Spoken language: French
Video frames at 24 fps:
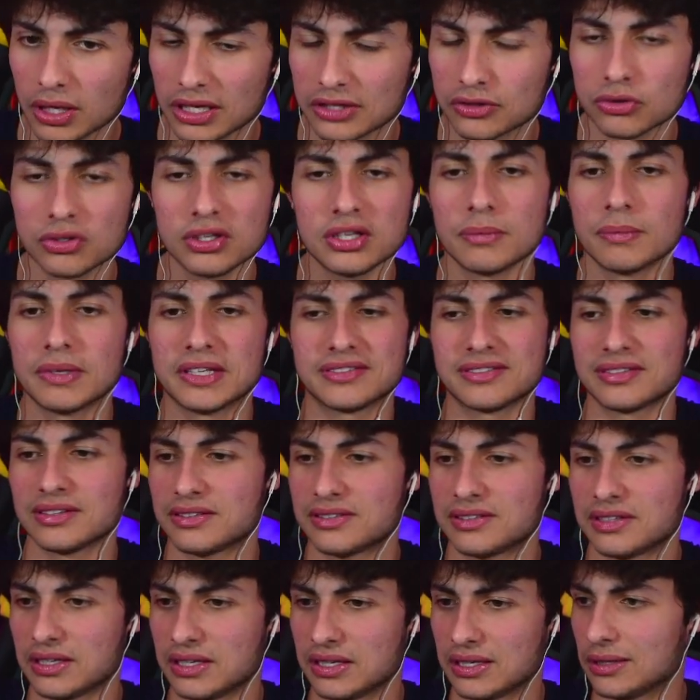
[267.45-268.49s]
Attendez, mais
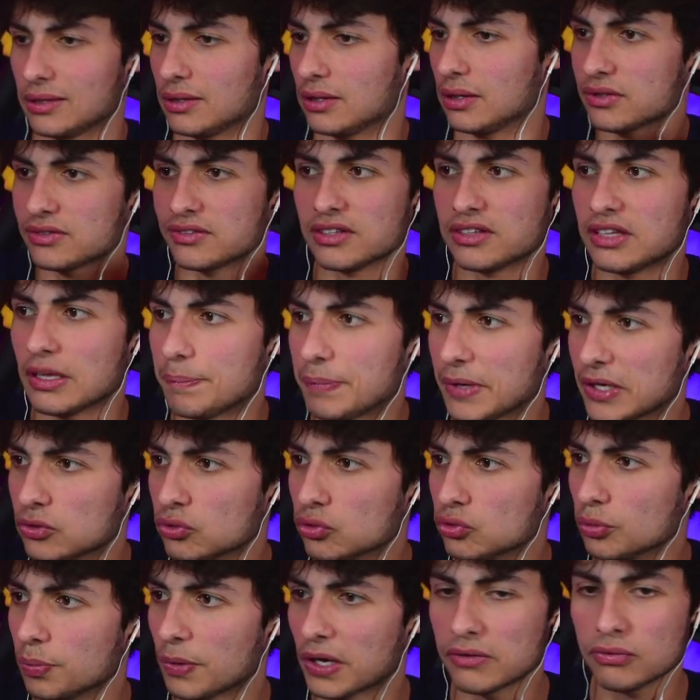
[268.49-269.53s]
c'est... Ce n'était pas du
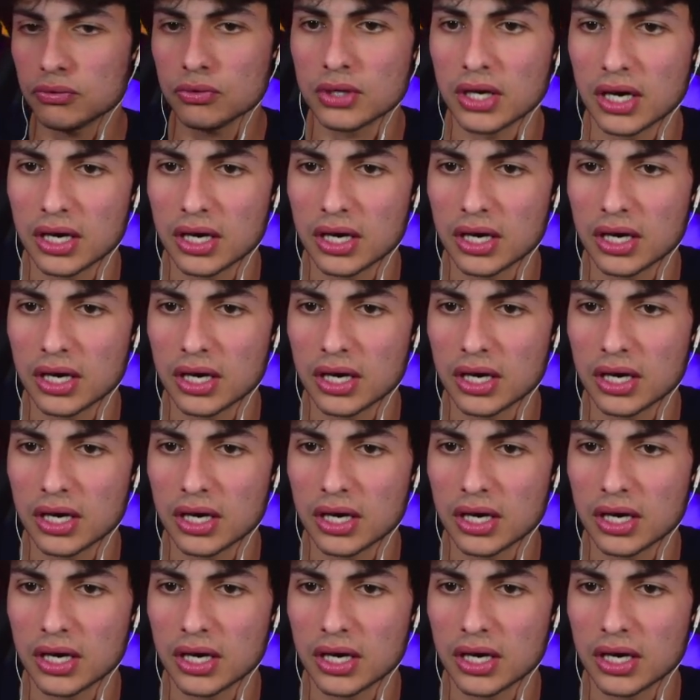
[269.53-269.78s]
tout prévu